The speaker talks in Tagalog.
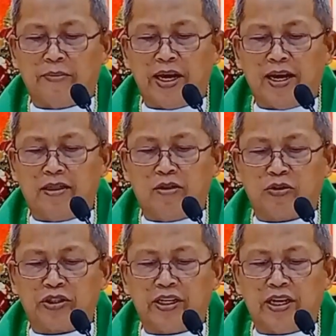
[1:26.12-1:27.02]
nga
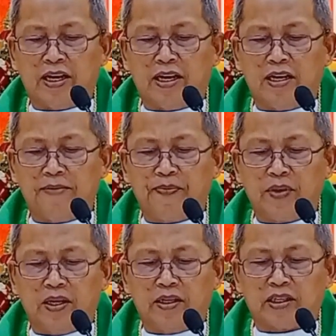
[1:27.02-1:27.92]
miadto siya
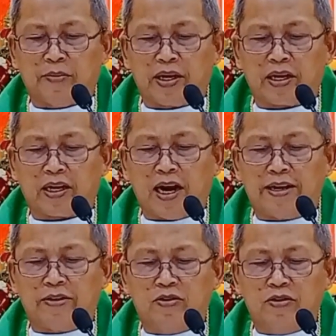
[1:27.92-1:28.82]
sa
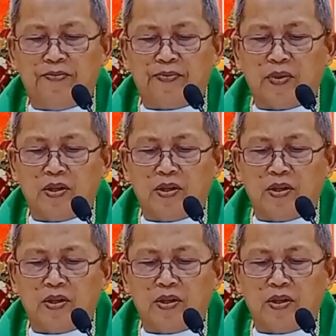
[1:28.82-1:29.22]
merkado